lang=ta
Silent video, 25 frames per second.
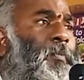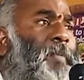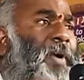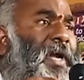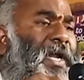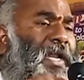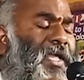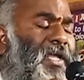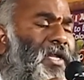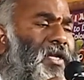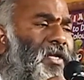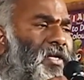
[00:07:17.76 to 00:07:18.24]

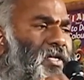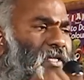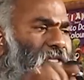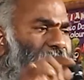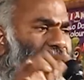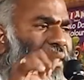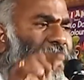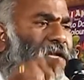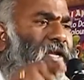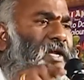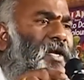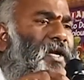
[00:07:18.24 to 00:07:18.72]
பனை அண்ணன்
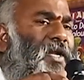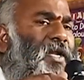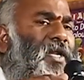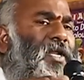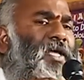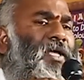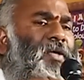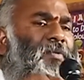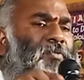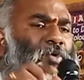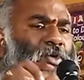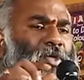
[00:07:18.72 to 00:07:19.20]

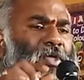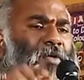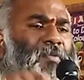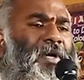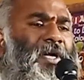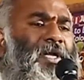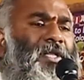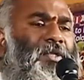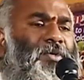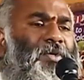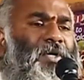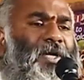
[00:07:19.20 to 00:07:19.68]
தேரிக்காட்டில்
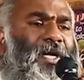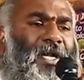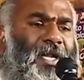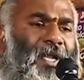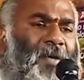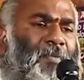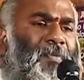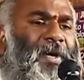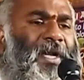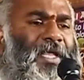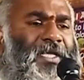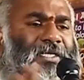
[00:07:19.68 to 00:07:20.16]
முக்கியமான
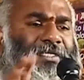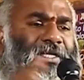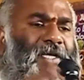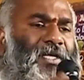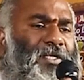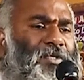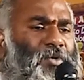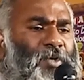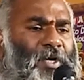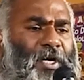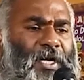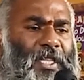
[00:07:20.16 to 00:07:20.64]
தொழில்னால்
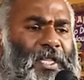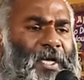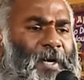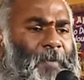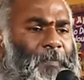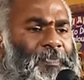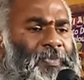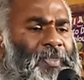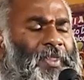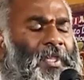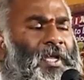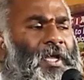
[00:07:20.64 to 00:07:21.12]
பனைசார் தொழில்
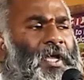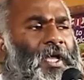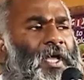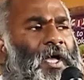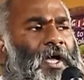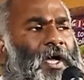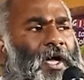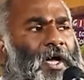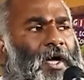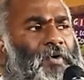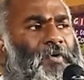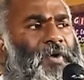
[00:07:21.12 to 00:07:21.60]
தான்
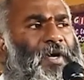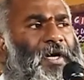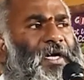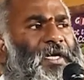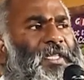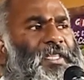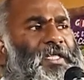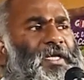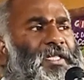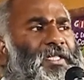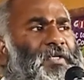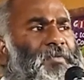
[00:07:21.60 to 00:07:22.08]
அவர்
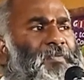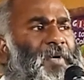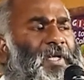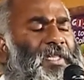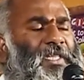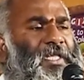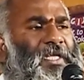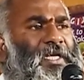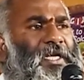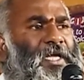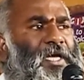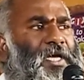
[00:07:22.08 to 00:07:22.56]
எழுதுறது
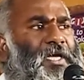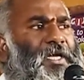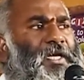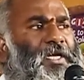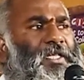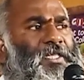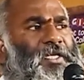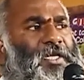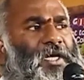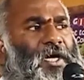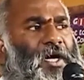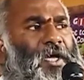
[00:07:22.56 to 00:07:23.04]
பார்த்திங்கன்னா
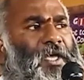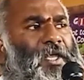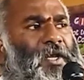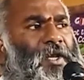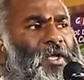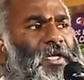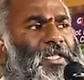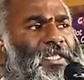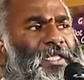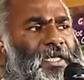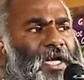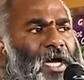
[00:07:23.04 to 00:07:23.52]
கிட்டத்தட்ட ஆயிரத்தி
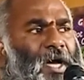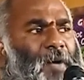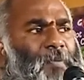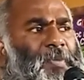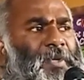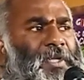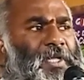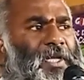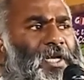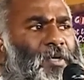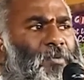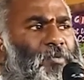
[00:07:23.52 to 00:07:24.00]
தொள்ளாயிரத்தி
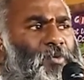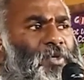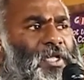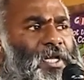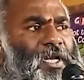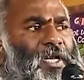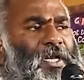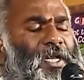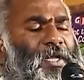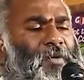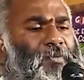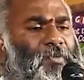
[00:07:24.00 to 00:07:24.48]
நாற்பதில்
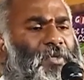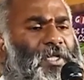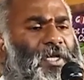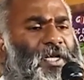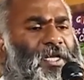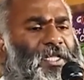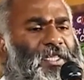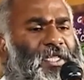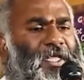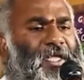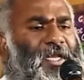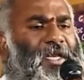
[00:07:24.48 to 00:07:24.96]
முதல்ல
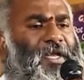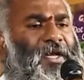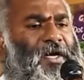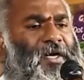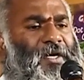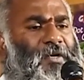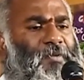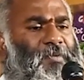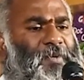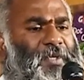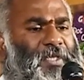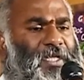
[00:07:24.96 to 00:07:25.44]
முதல்ல
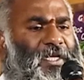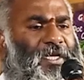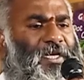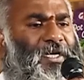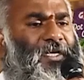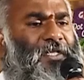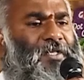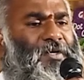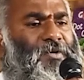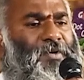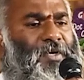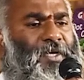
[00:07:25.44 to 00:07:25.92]
தேரிக்காட்டை பற்றி
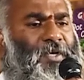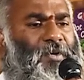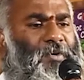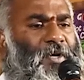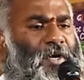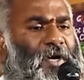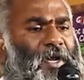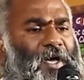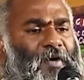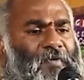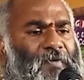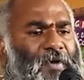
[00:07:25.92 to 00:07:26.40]
எழுதக்கூடிய
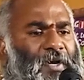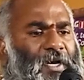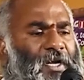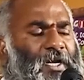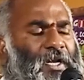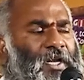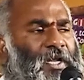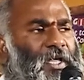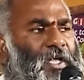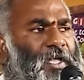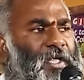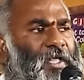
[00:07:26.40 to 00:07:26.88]
ஒரு நாவல்
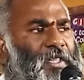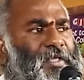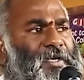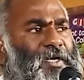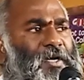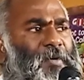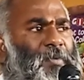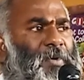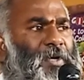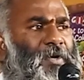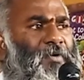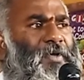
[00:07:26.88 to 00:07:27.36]

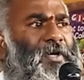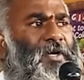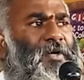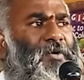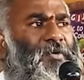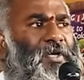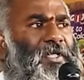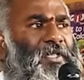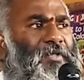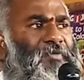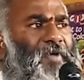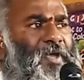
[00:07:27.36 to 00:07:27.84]
அதுக்கப்புறம்
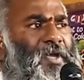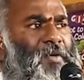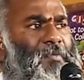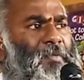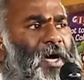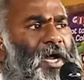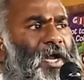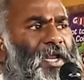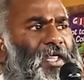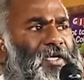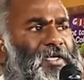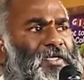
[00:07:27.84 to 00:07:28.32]
வரக்கூடிய வே
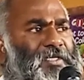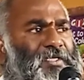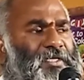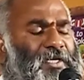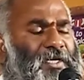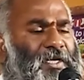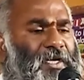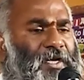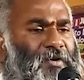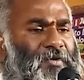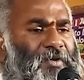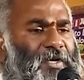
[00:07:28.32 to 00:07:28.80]

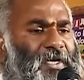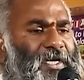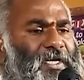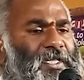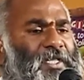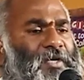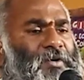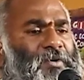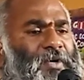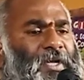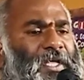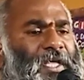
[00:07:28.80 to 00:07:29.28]
பாலகிருஷ்ணன்றவர்
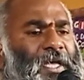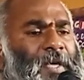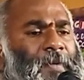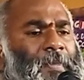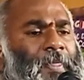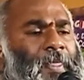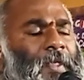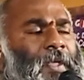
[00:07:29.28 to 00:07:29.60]
எழுதக்கூடிய